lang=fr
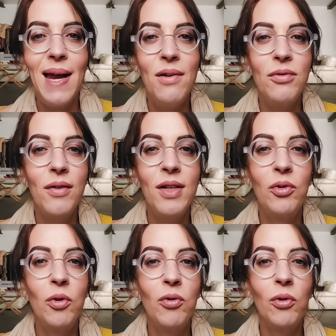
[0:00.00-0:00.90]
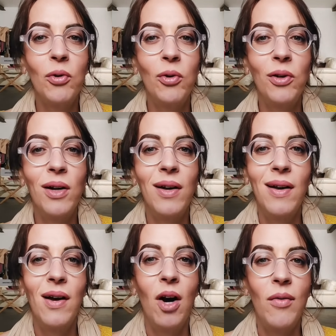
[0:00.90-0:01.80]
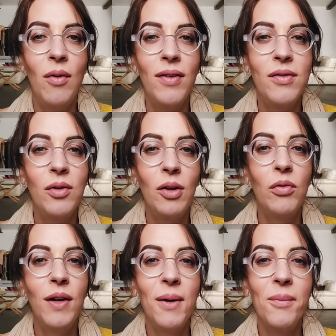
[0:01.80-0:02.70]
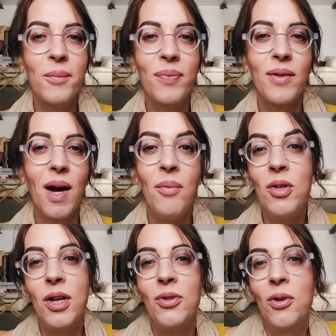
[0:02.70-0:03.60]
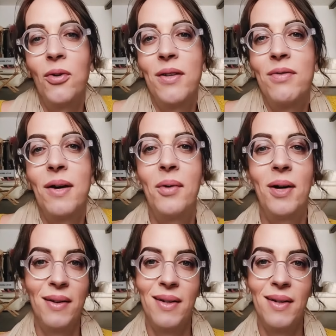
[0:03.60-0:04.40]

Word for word: Allez, vous avez deux secondes. On va voir si vous la trouvez. Ah, moi, j'adore cette femme.